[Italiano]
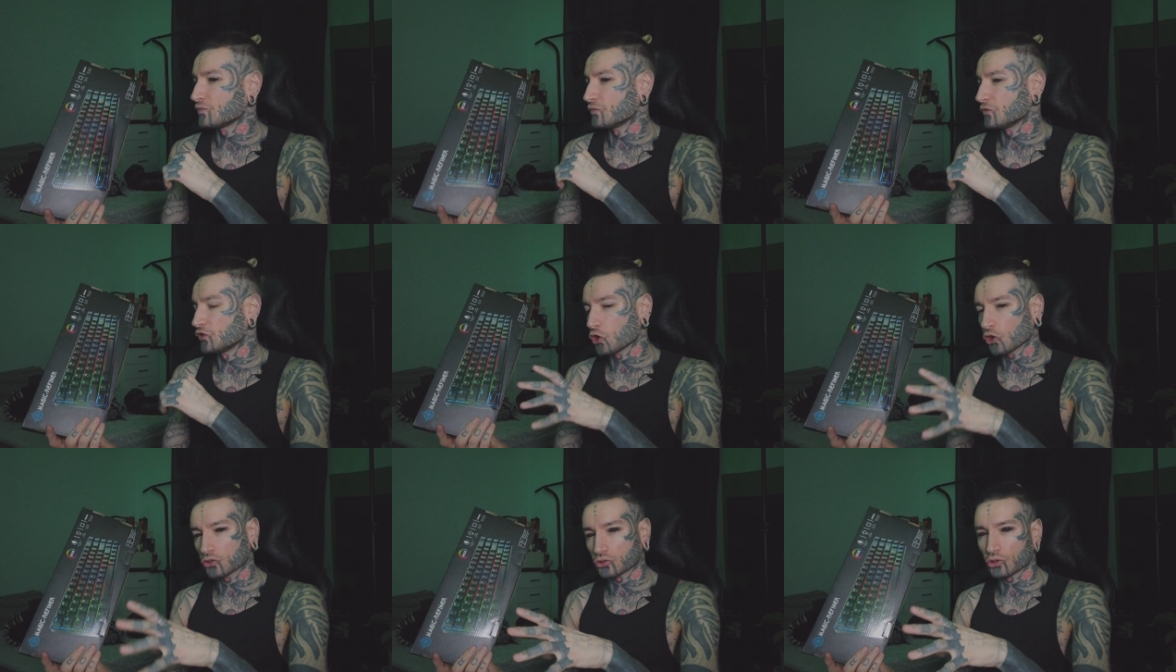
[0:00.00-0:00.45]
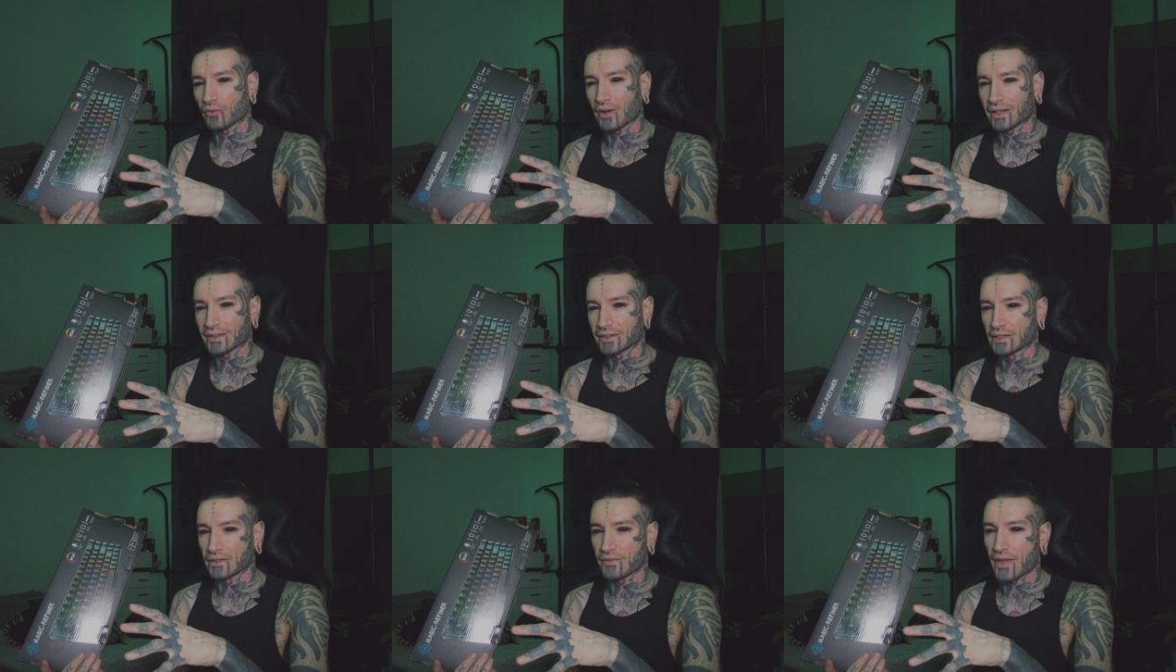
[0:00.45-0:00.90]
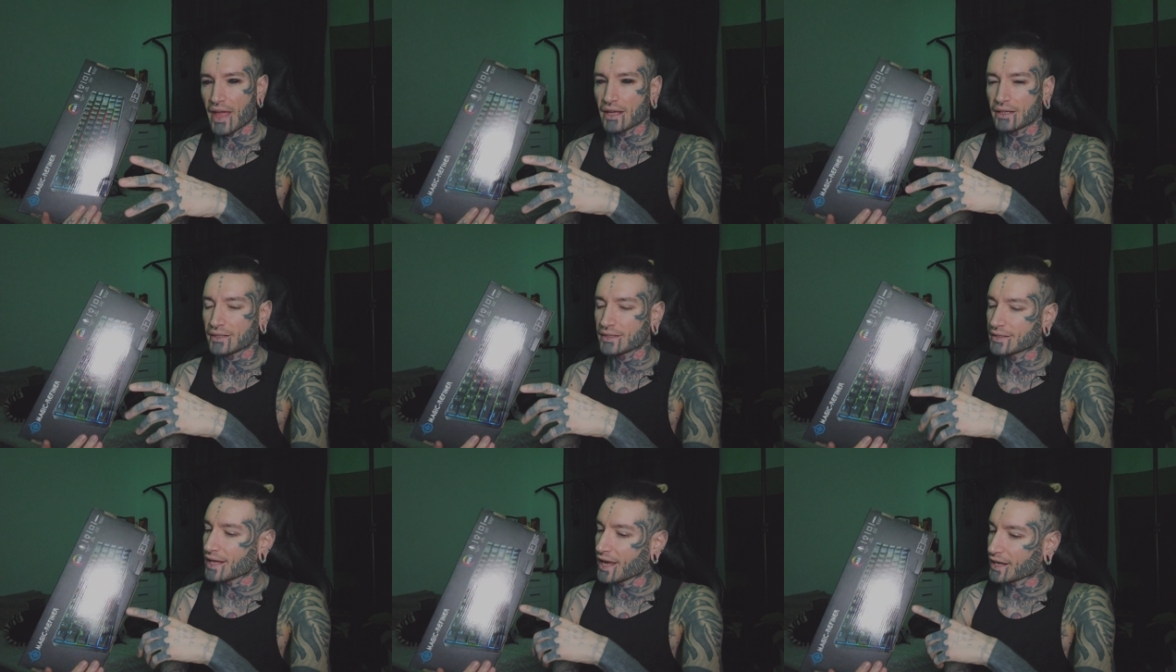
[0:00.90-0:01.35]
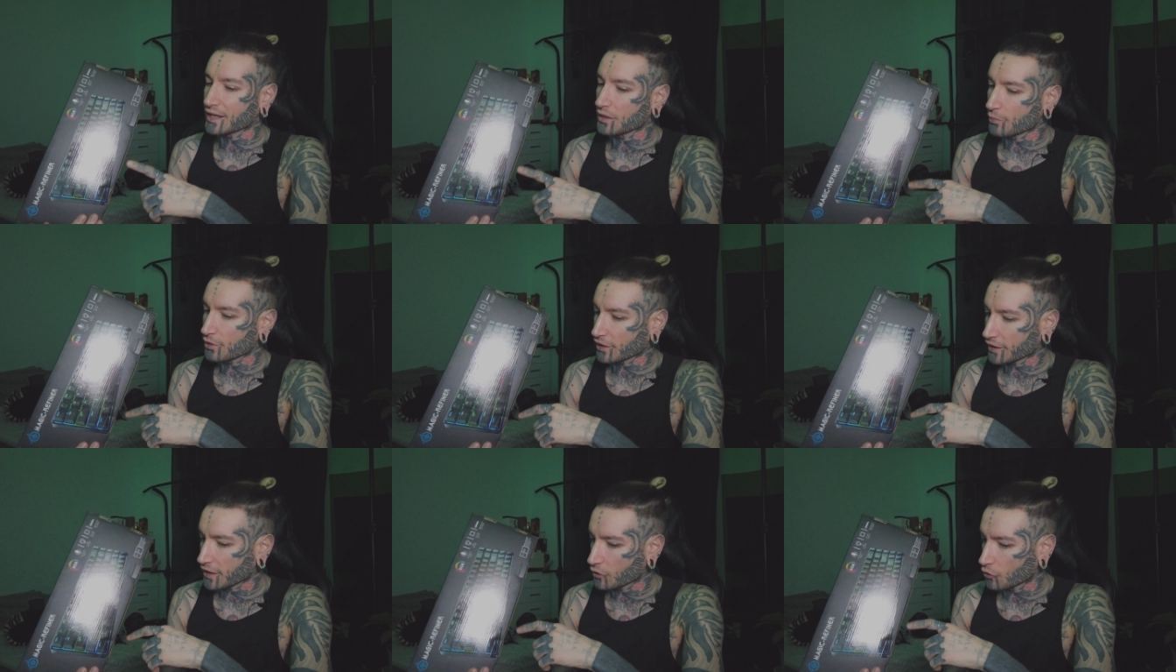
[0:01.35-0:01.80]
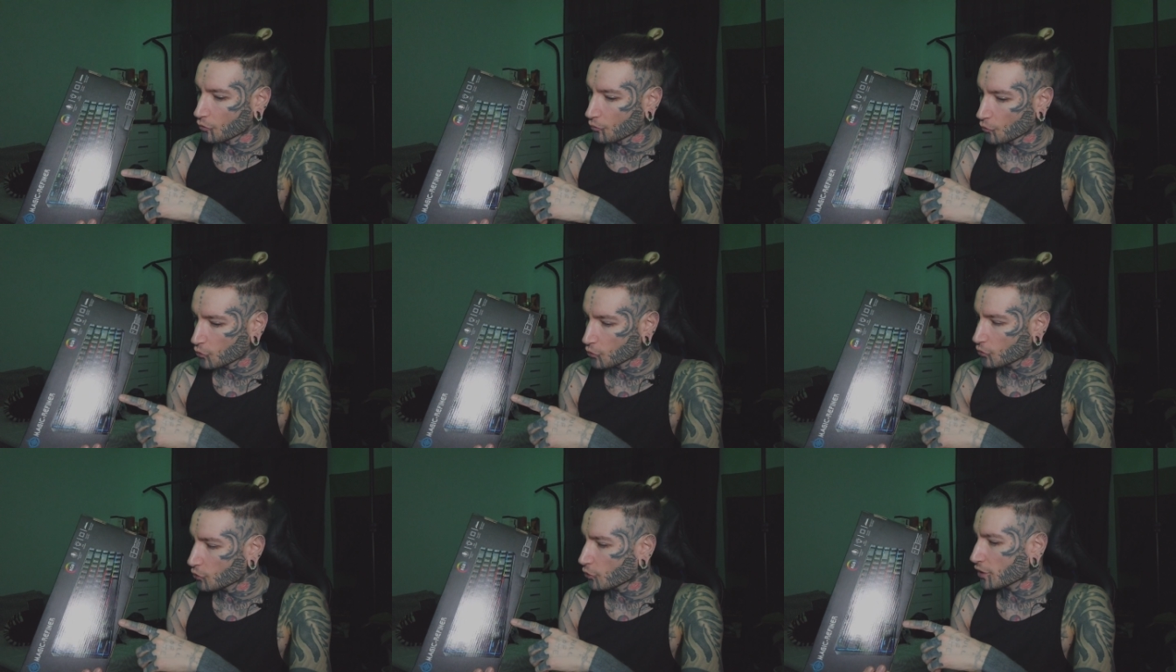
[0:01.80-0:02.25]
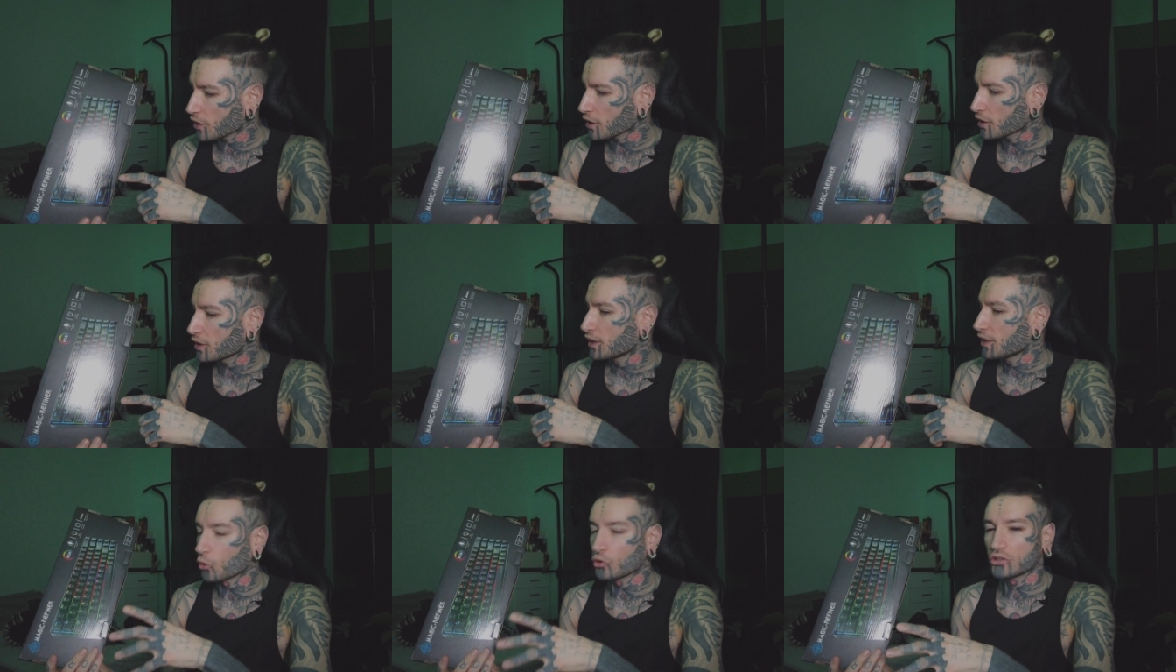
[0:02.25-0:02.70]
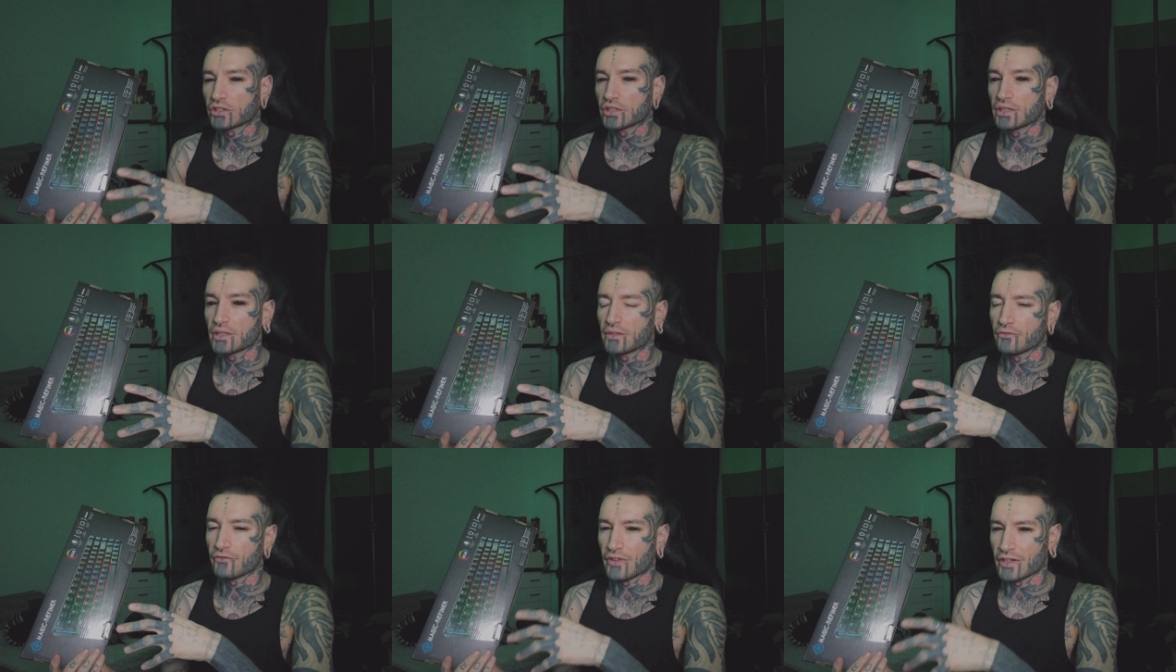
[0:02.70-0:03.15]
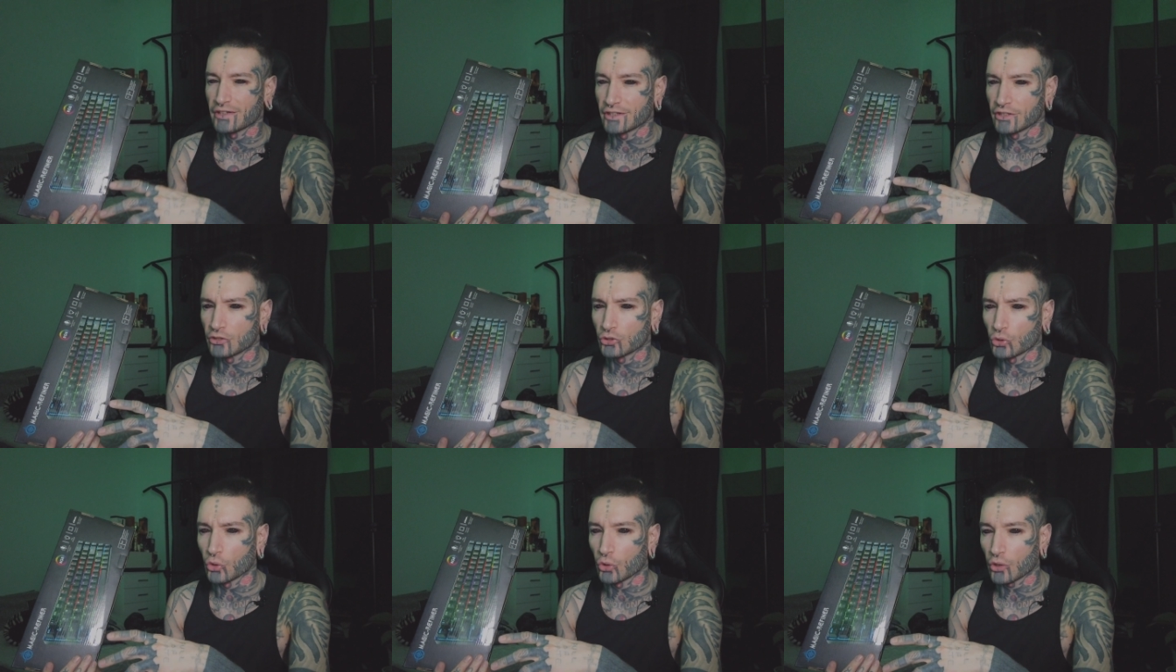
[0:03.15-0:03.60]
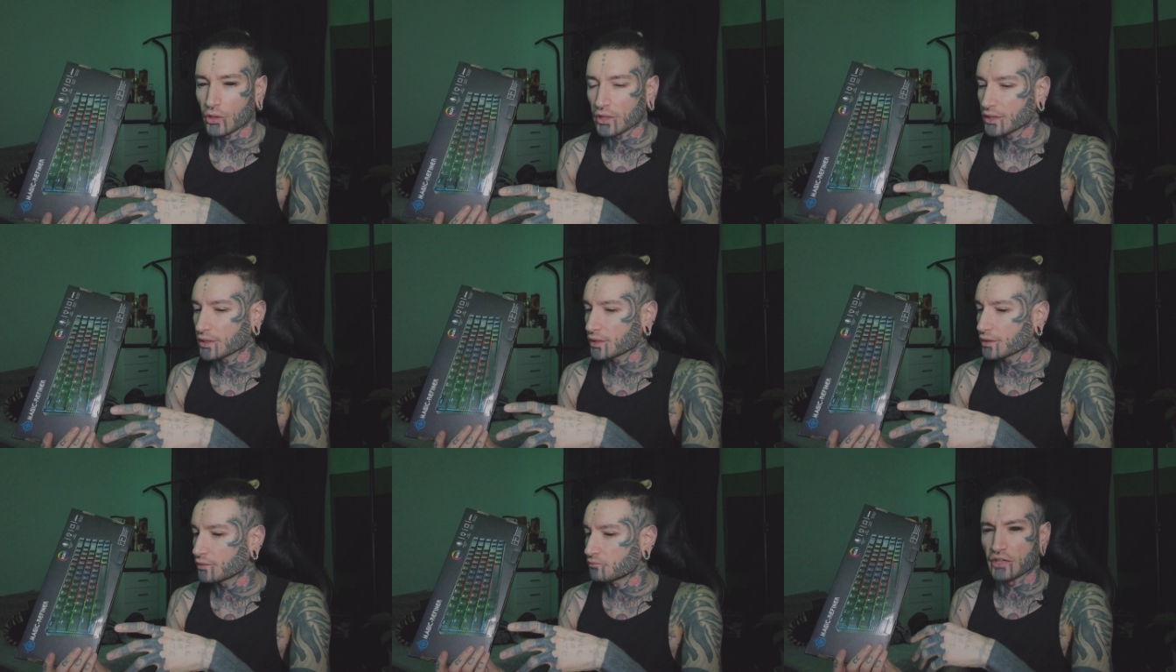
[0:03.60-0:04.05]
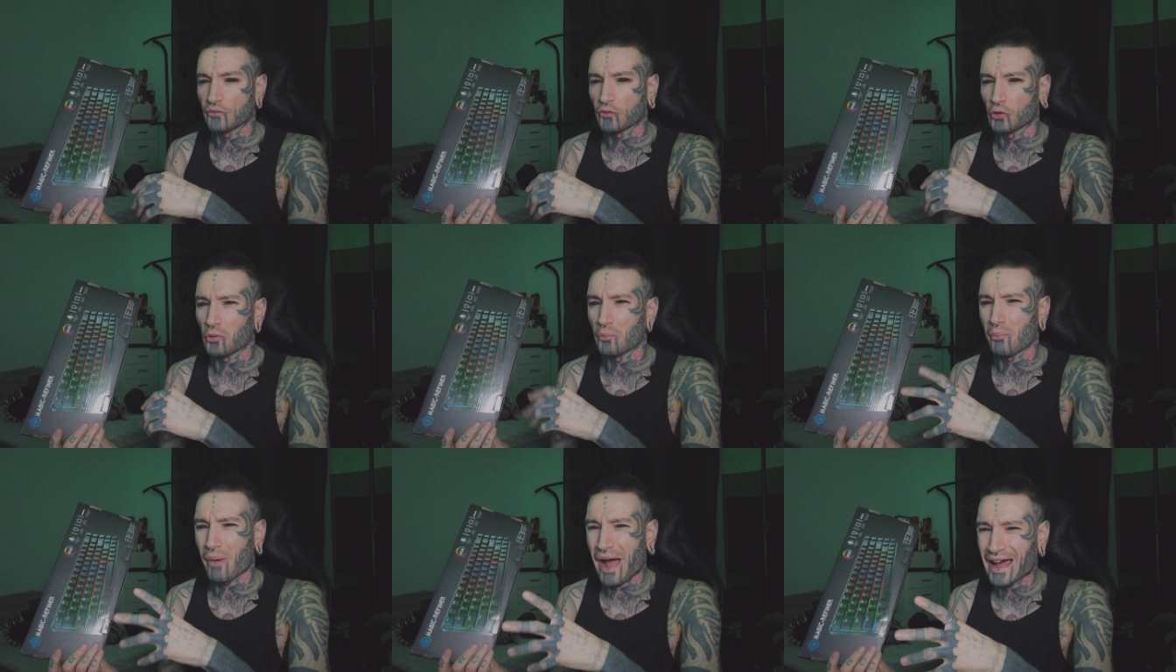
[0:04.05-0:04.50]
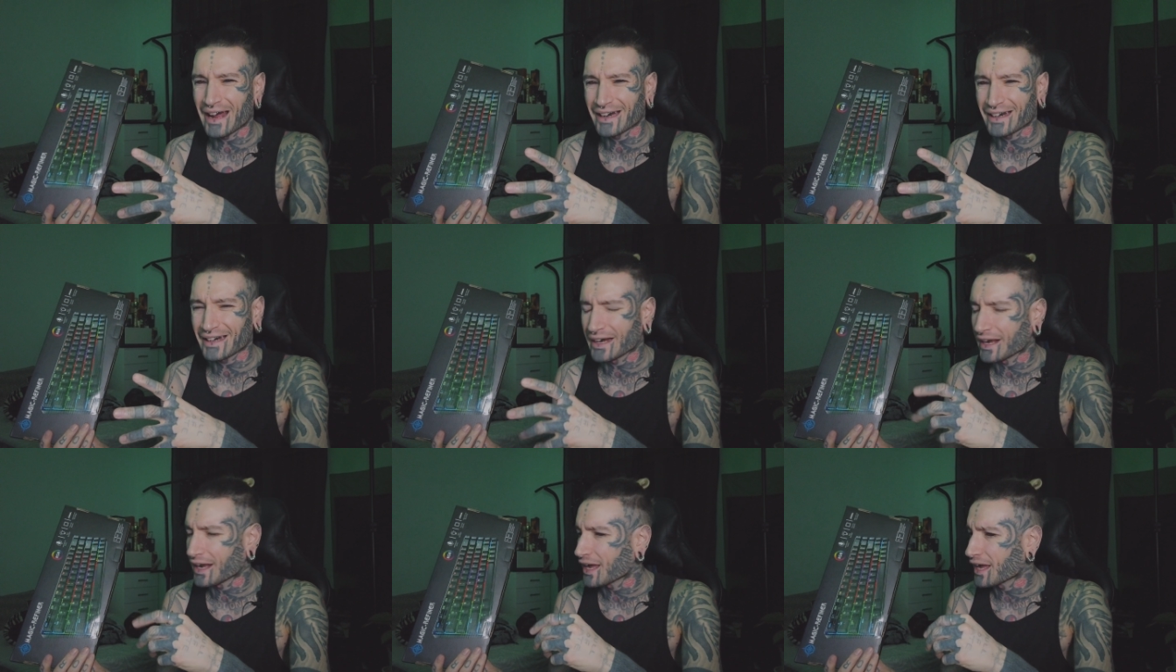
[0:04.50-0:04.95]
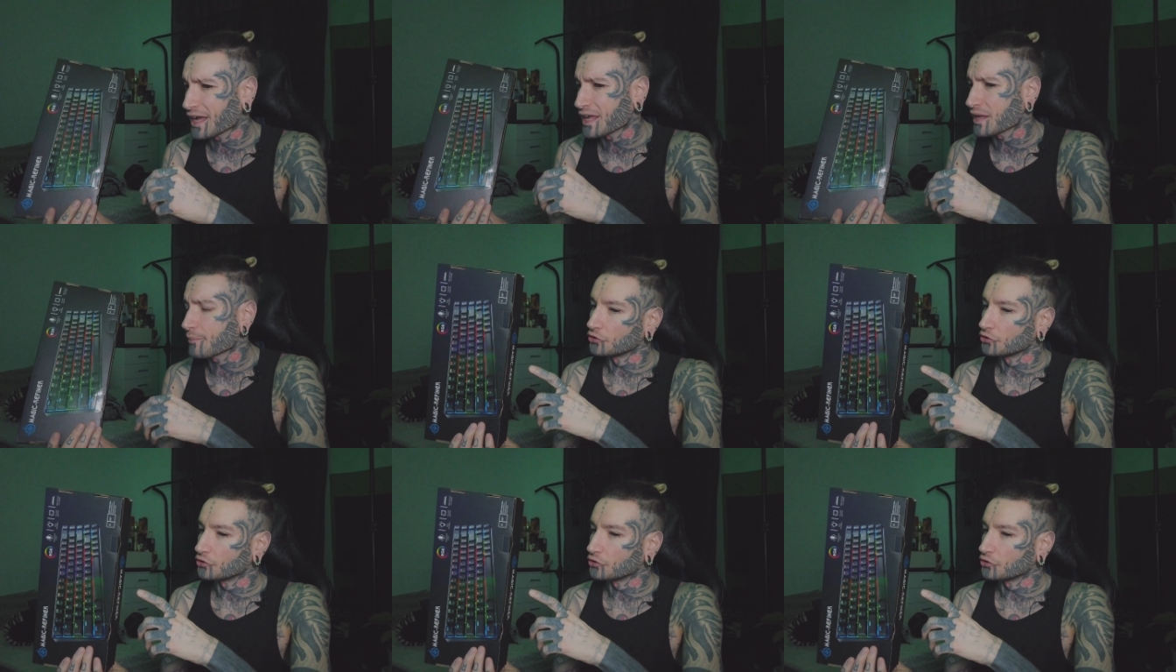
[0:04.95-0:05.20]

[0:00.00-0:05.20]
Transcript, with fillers: Ne ho trovati diversi anche perché comunque molti venditori scrivono marca,